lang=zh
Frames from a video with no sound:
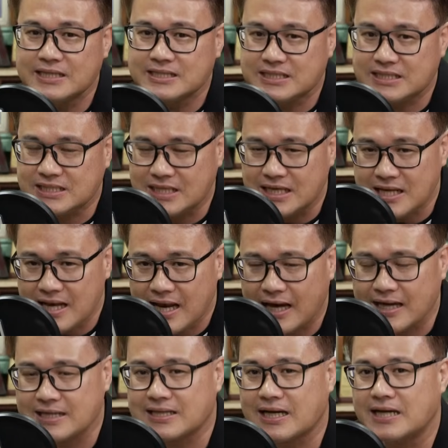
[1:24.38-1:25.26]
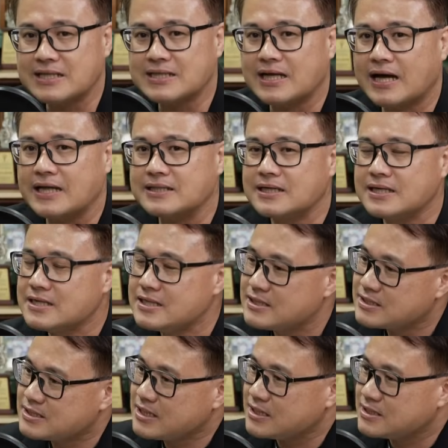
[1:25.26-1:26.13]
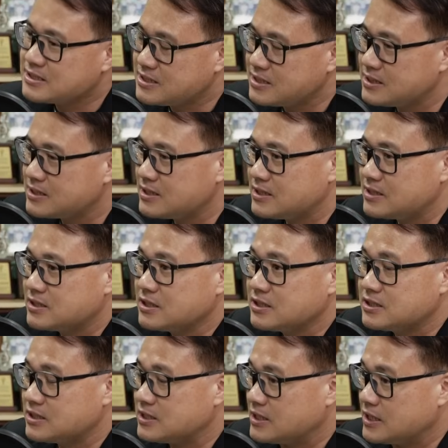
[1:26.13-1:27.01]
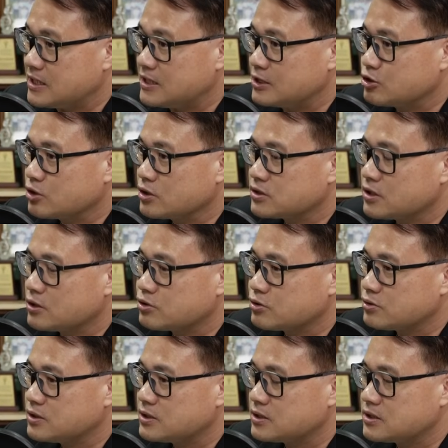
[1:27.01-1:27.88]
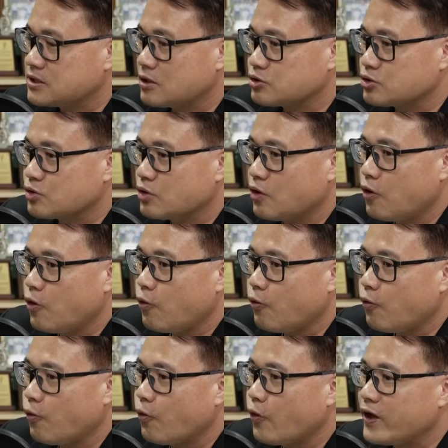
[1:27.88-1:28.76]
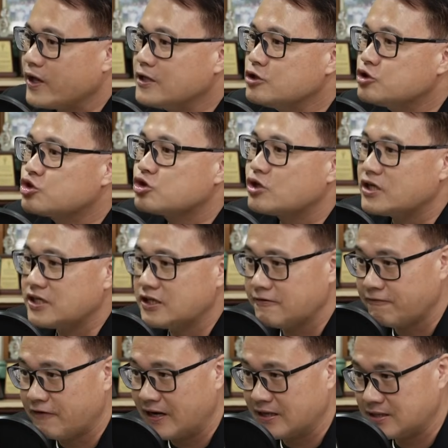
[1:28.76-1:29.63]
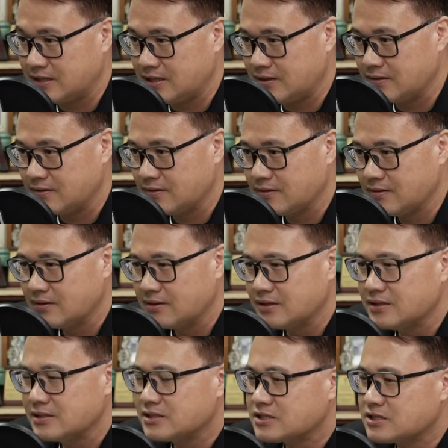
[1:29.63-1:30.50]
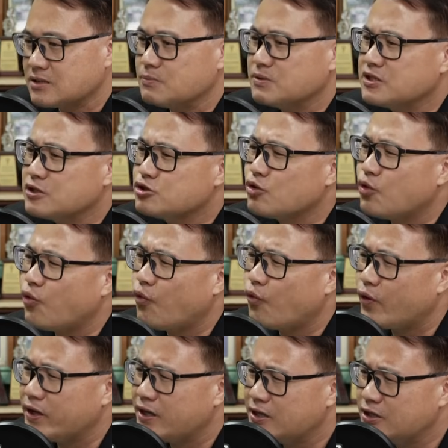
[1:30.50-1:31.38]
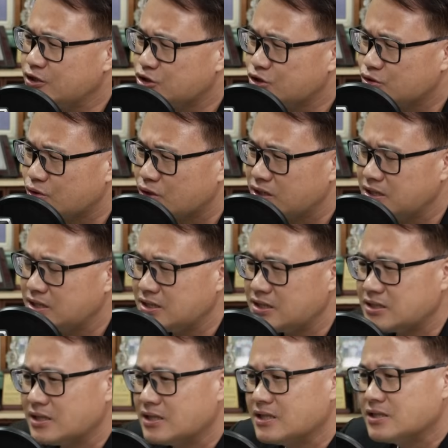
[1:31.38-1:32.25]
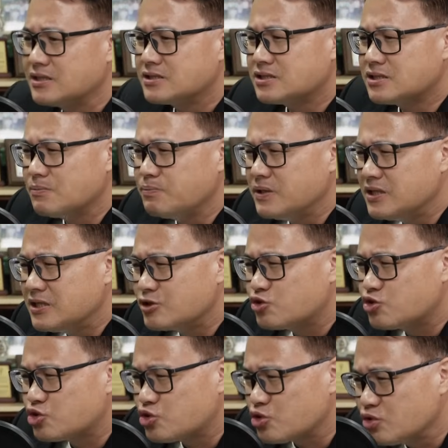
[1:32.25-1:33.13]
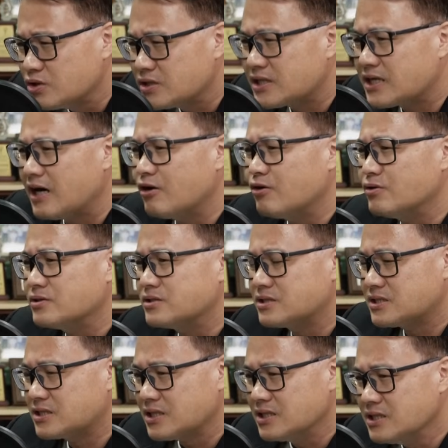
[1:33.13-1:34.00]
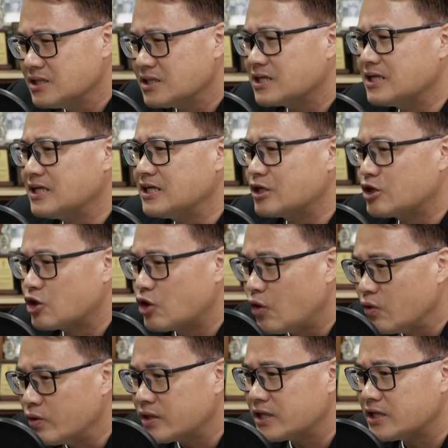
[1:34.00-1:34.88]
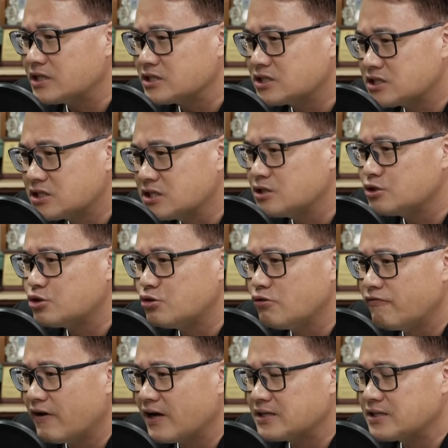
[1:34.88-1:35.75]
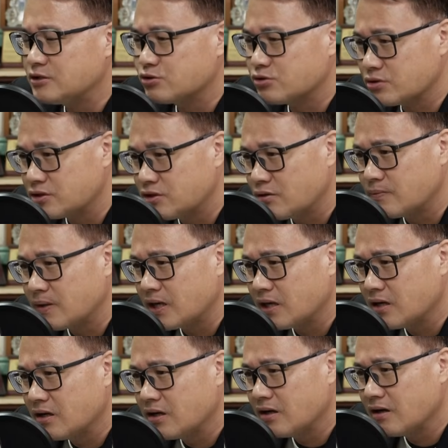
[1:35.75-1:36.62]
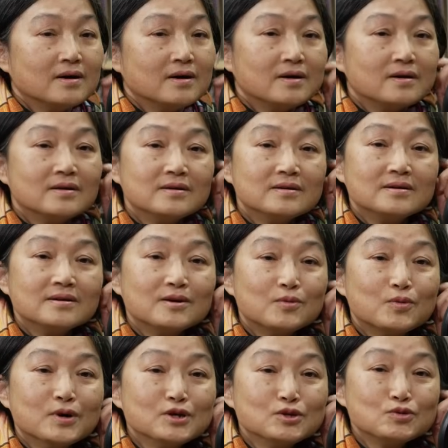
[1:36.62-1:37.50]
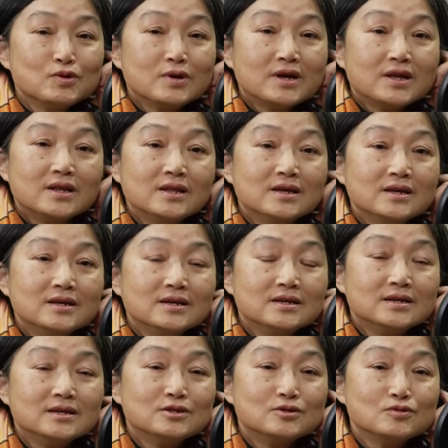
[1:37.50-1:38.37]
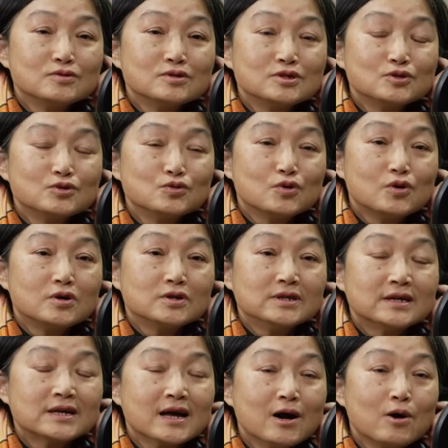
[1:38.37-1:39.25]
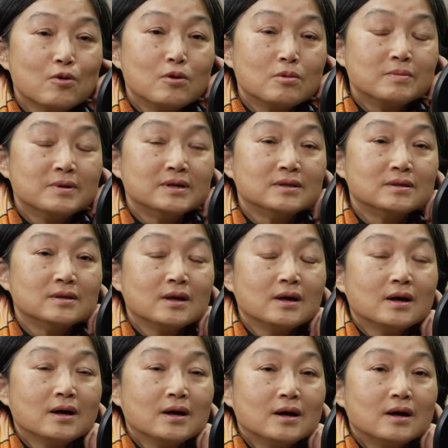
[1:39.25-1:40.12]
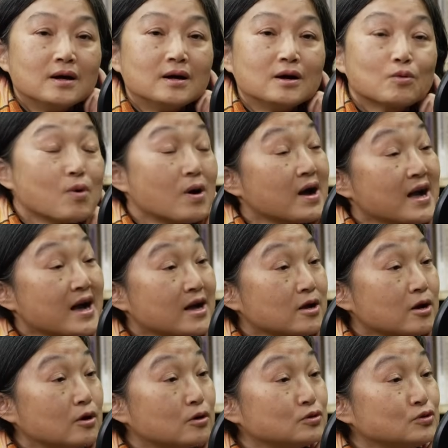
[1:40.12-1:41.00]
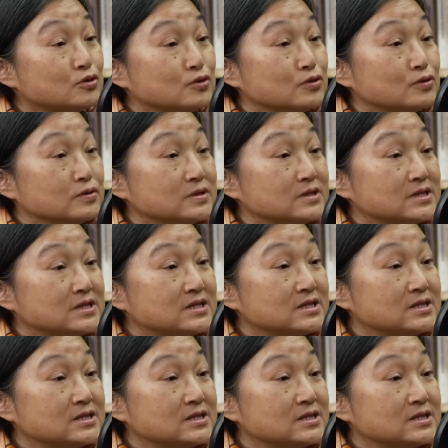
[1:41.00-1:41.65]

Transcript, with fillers: 先来谈谈，在这里这几年，你创造出一个叫做微水利发电，什么叫做微水利？这边的圳高真的可以供给社区发电所用吗？呃，尾水利就是说，你看我们呃灌溉沟渠其